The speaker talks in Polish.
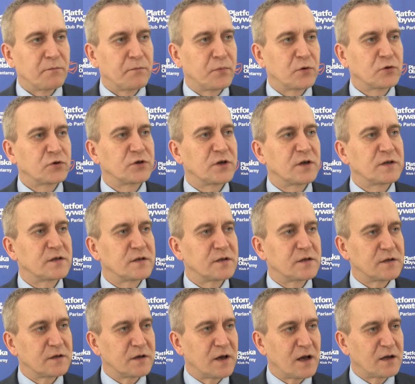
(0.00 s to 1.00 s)

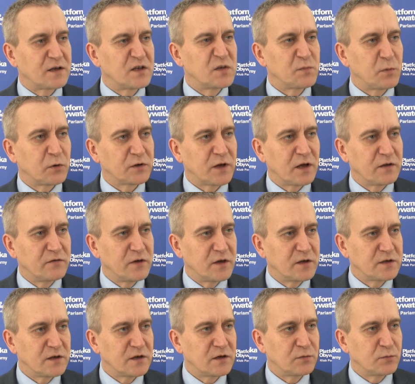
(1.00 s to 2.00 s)
Podczas akcji spotkań
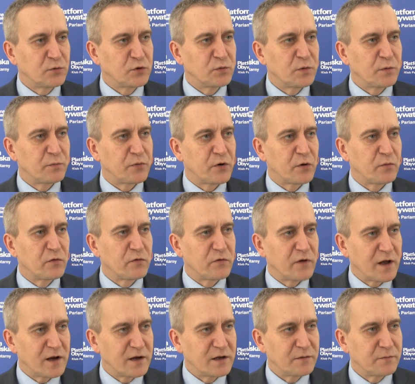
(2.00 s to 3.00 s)
wiejskich myśmy
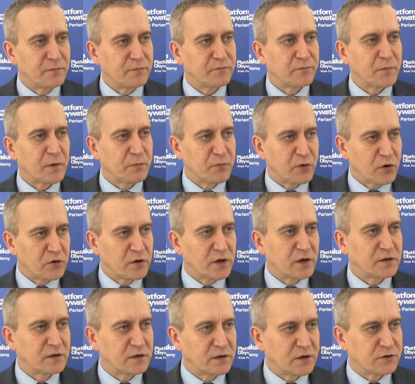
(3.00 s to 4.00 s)
promowali
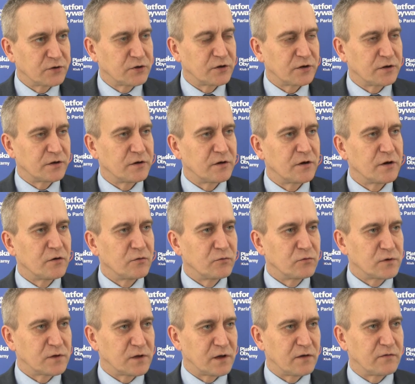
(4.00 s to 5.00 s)
projekt naszej
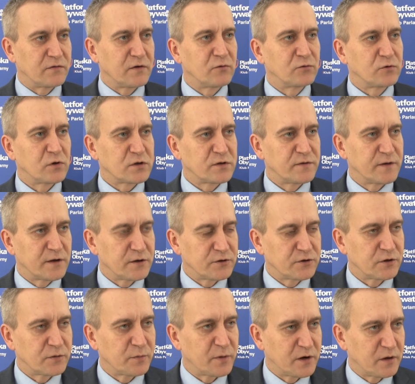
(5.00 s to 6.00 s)
ustawy, autorstwa
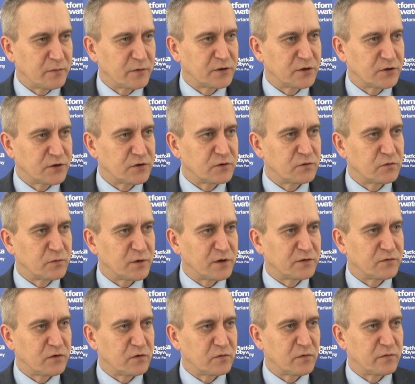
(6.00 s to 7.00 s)
naszych parlamentarzystów
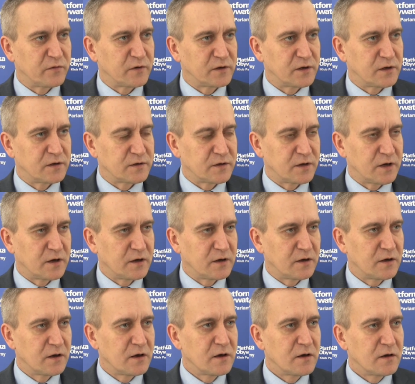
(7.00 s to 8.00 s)
Platformy
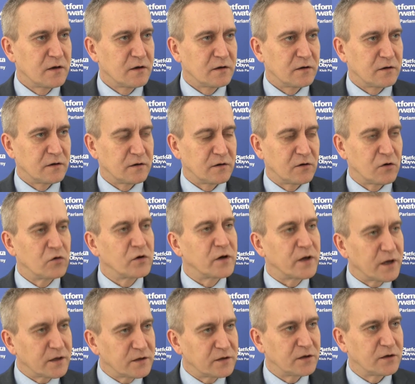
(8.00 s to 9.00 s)
Obywatelskiej, e,
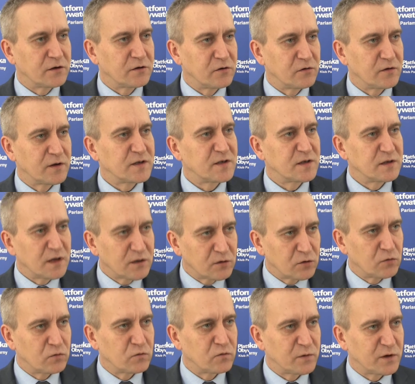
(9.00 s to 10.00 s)
konkretnie grona
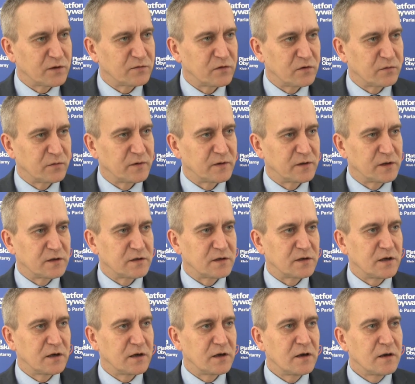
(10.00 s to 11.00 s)
senatorów Platformy
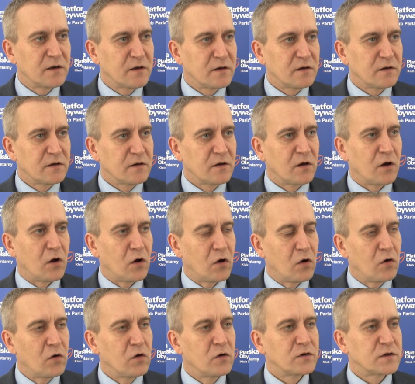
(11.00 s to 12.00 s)
Obywatelskiej,
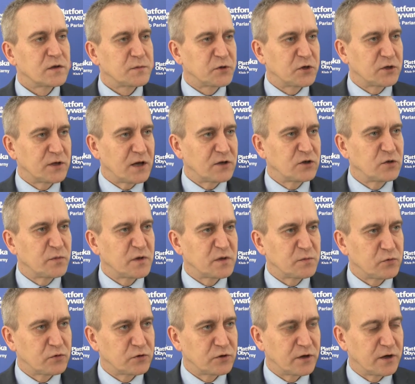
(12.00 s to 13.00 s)
o sprzedaży
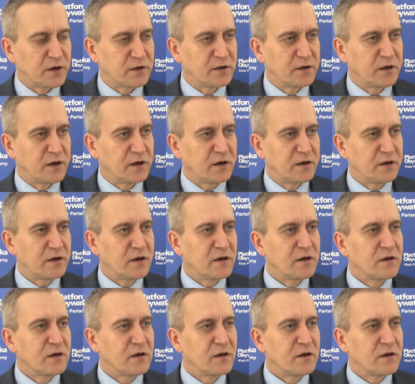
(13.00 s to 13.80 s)
bezpośredniej